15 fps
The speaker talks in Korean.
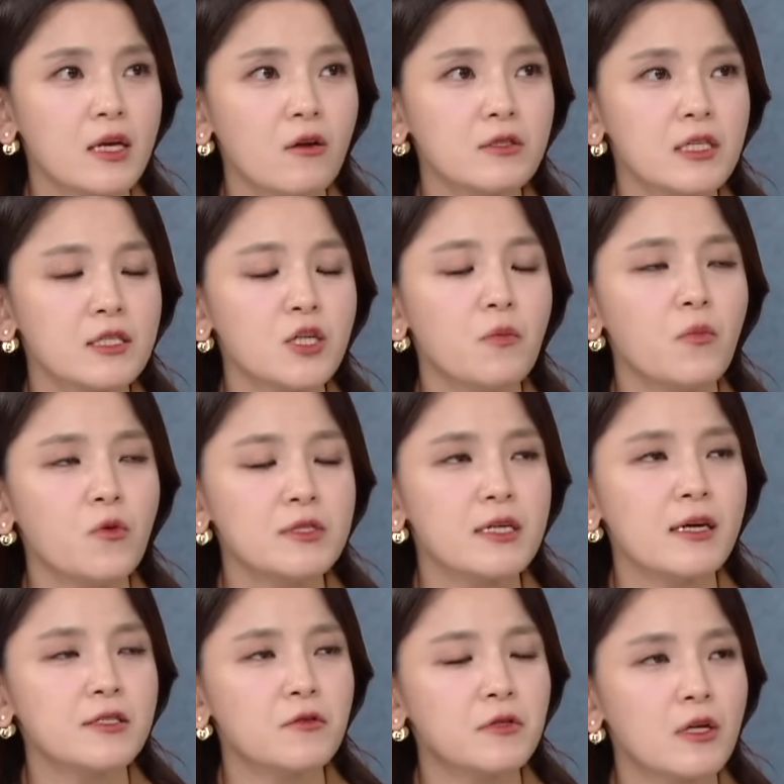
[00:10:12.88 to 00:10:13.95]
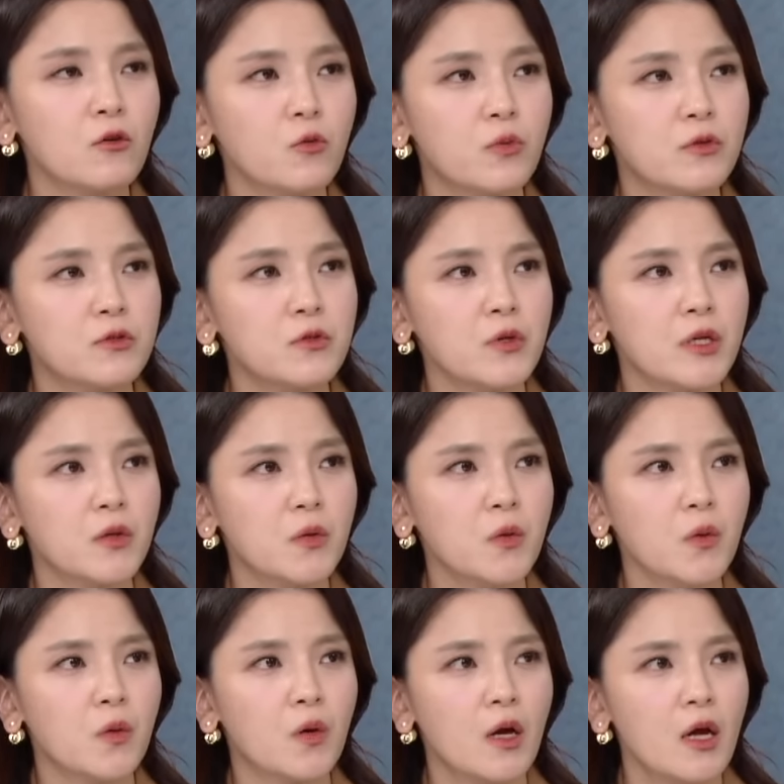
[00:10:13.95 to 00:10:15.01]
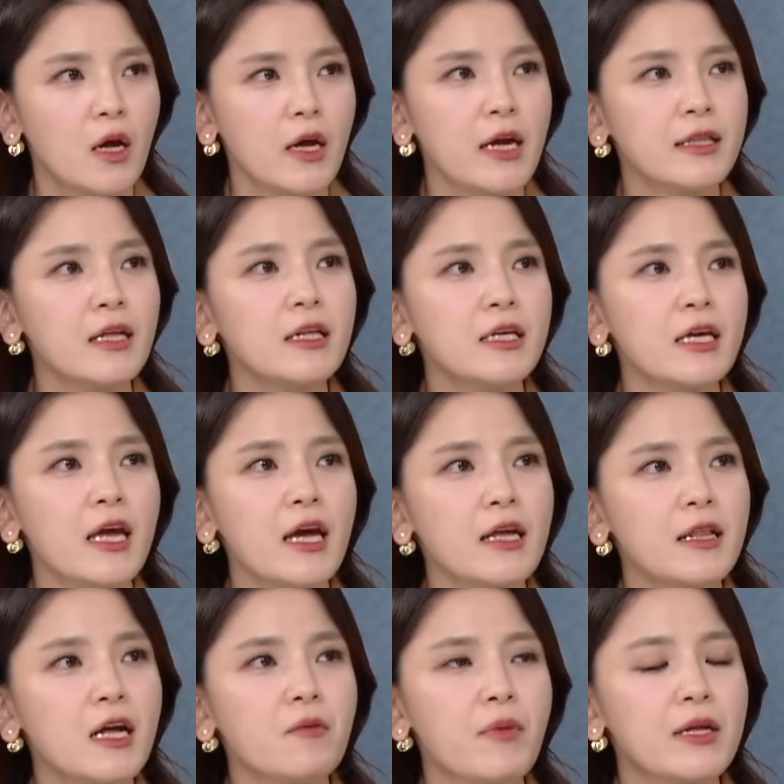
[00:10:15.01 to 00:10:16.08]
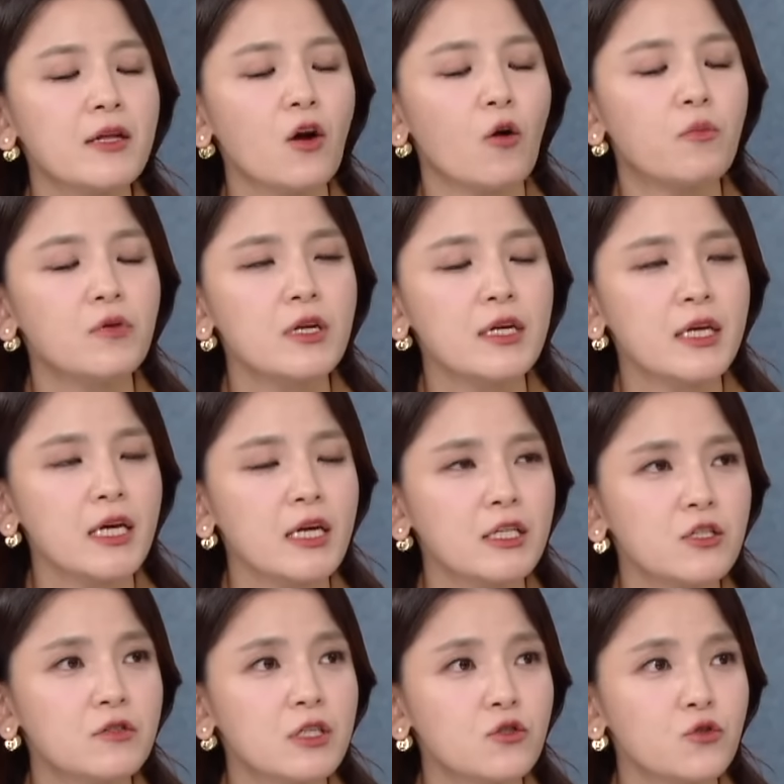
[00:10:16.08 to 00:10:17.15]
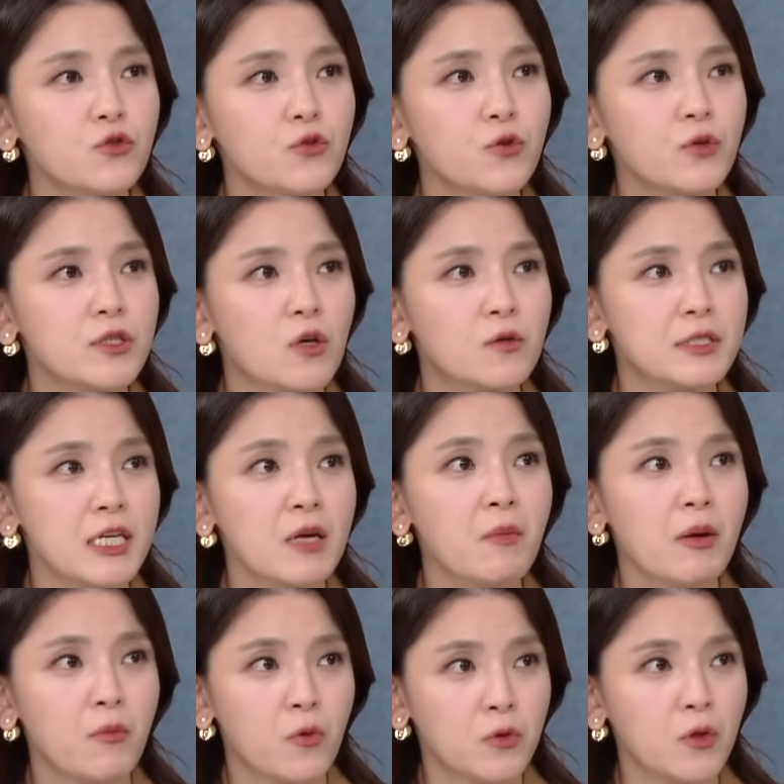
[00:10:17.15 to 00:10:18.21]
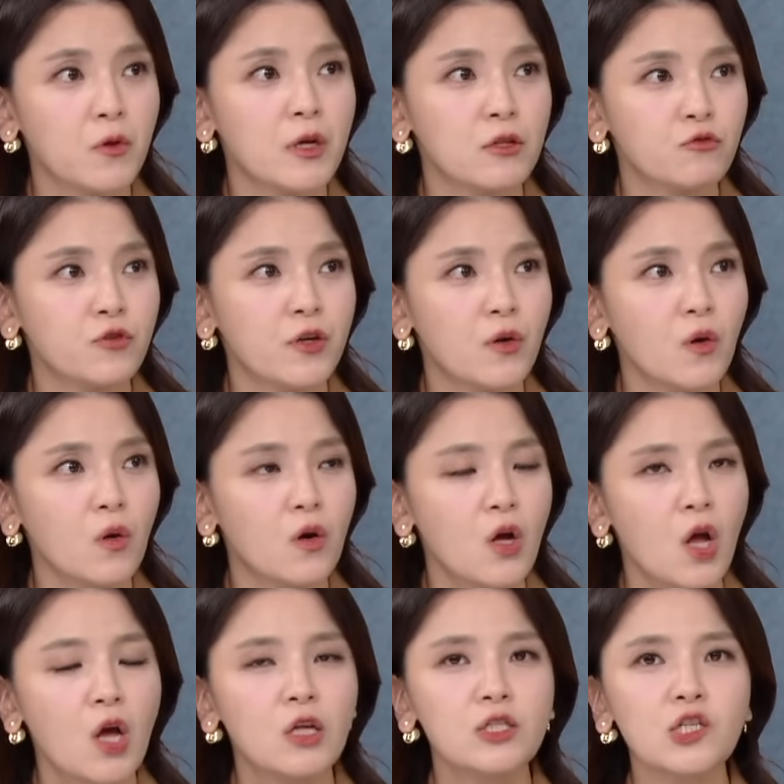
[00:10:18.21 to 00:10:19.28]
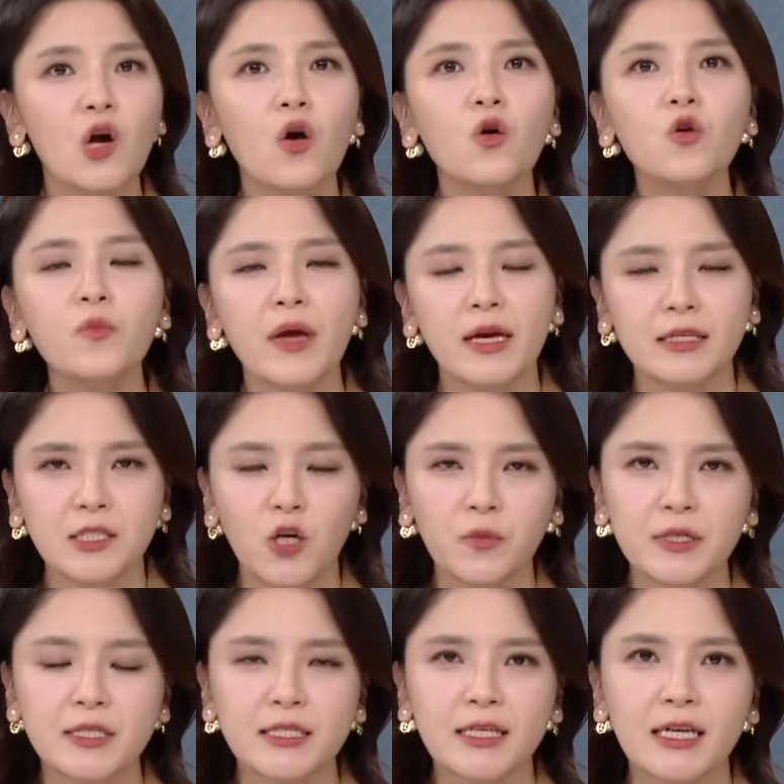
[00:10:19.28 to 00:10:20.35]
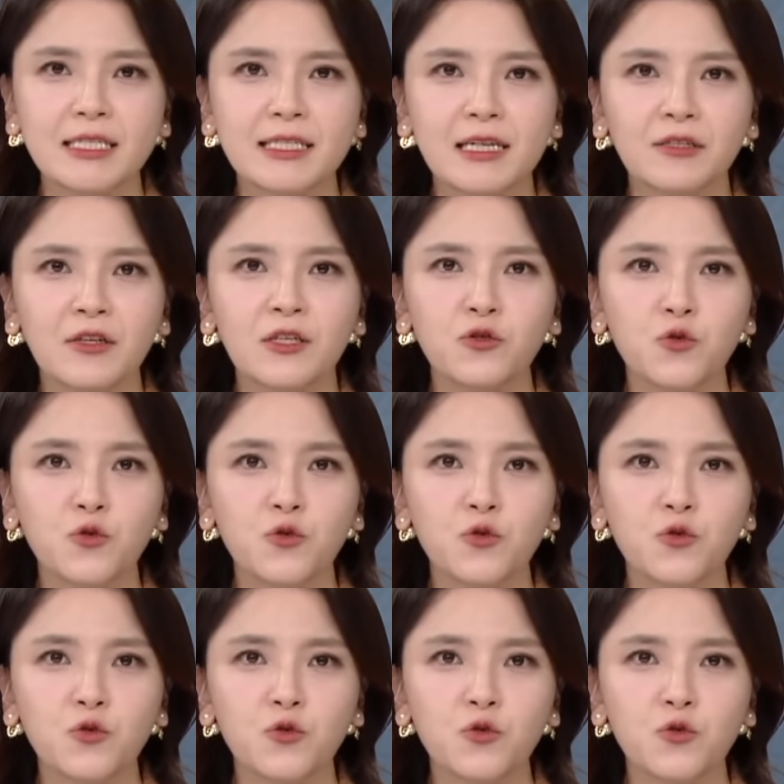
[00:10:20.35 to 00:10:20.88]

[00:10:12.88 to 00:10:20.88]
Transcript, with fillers: 이것이 선봉장에 섰다고 볼 수 있고 일단 이 해당 배달 어플리케이션의 수수료 정책만 보더라도요. 처음에 이 서비스가 시작된